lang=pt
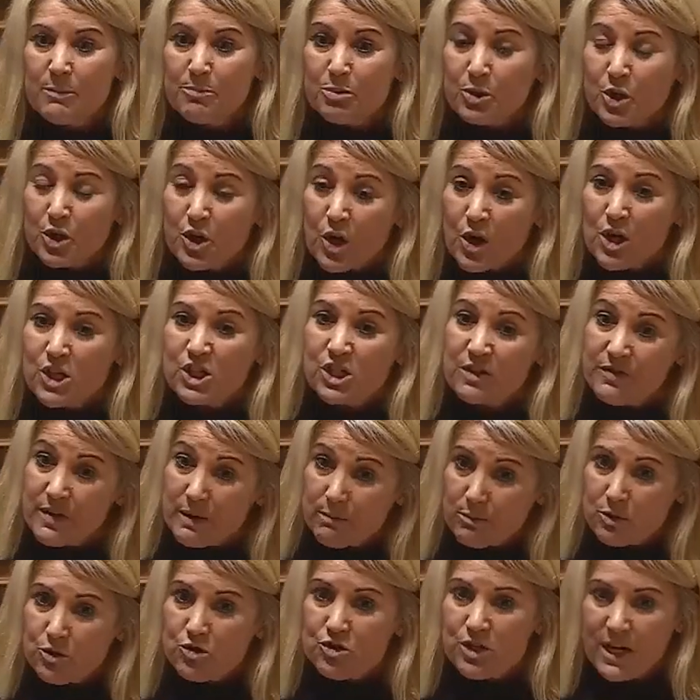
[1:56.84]
porque nós
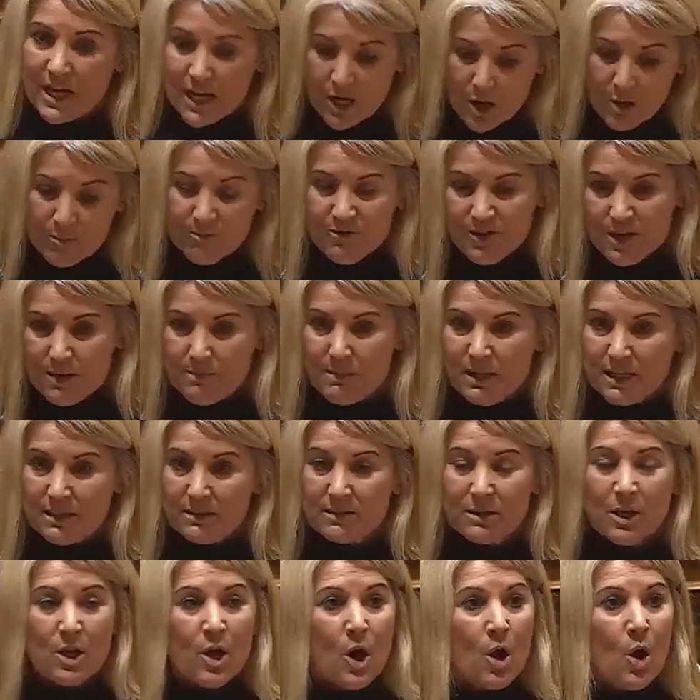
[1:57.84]
revemos-nos nela, obviamente.
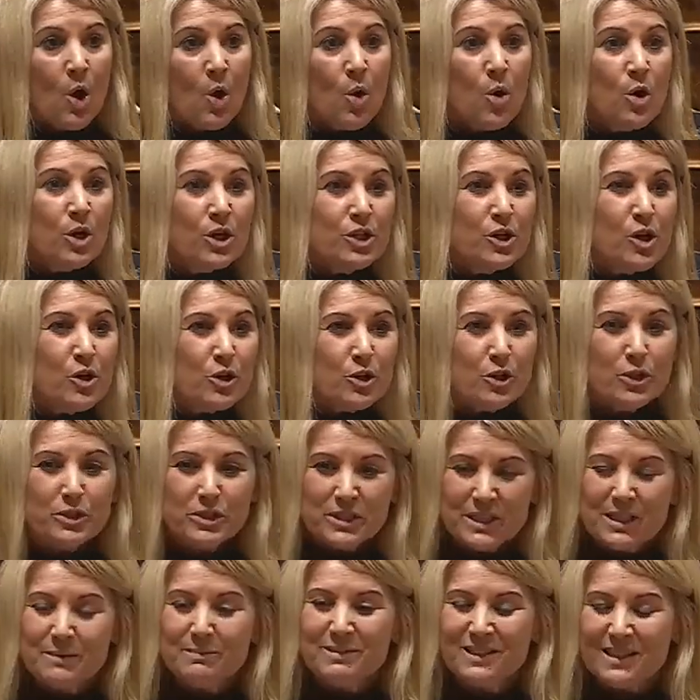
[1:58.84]
O que não
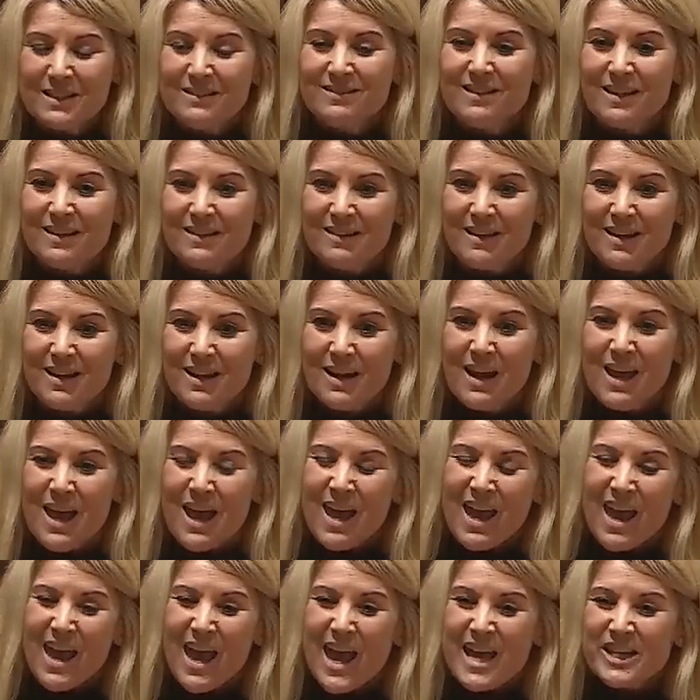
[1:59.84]
conseguimos entender
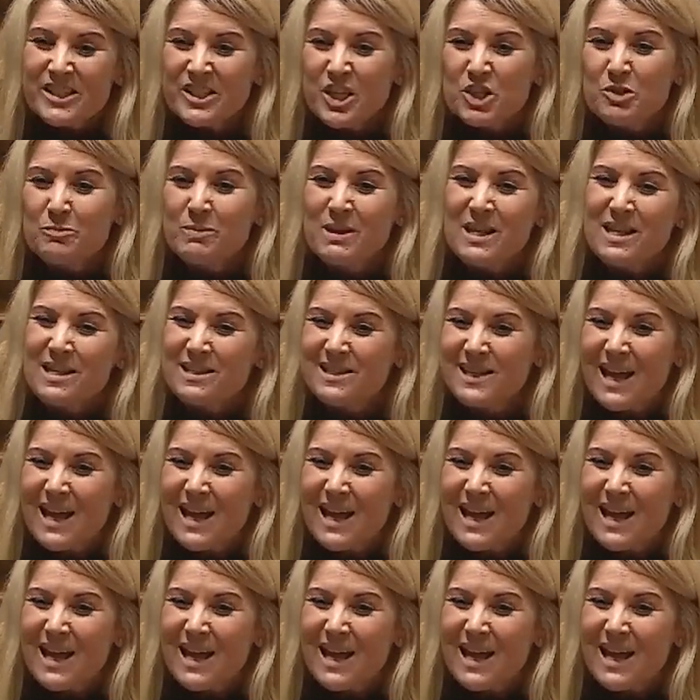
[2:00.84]
é estas medidas